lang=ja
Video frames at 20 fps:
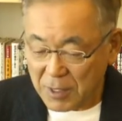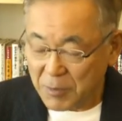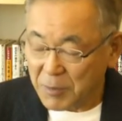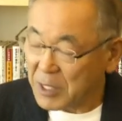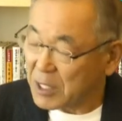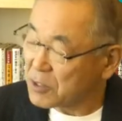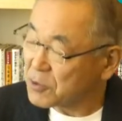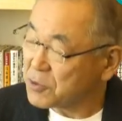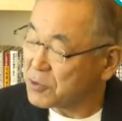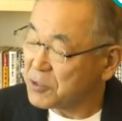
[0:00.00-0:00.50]

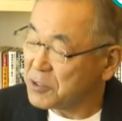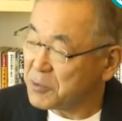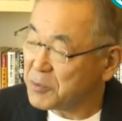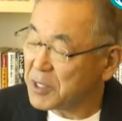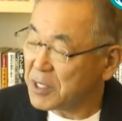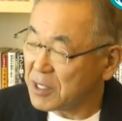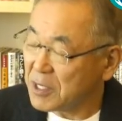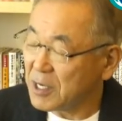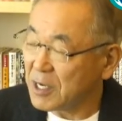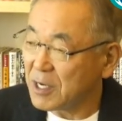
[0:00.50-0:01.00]

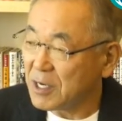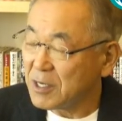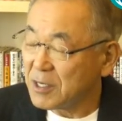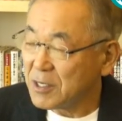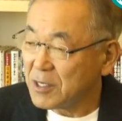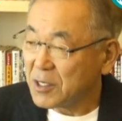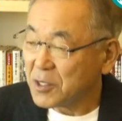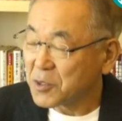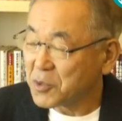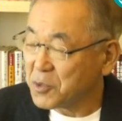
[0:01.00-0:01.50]
今や
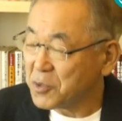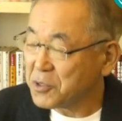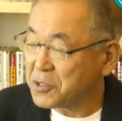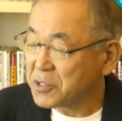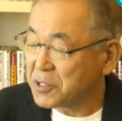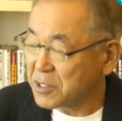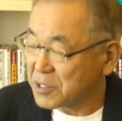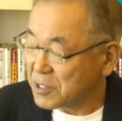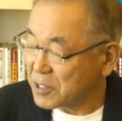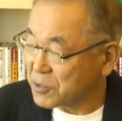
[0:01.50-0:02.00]

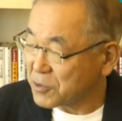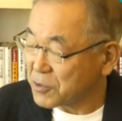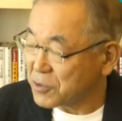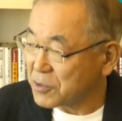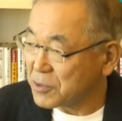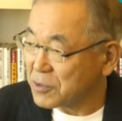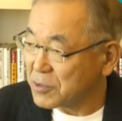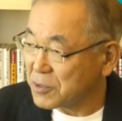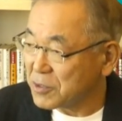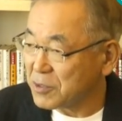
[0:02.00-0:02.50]
コンテナ
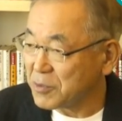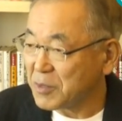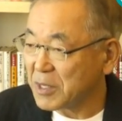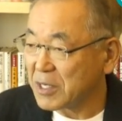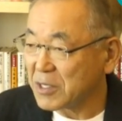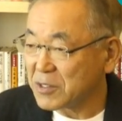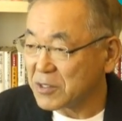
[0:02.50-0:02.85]
の、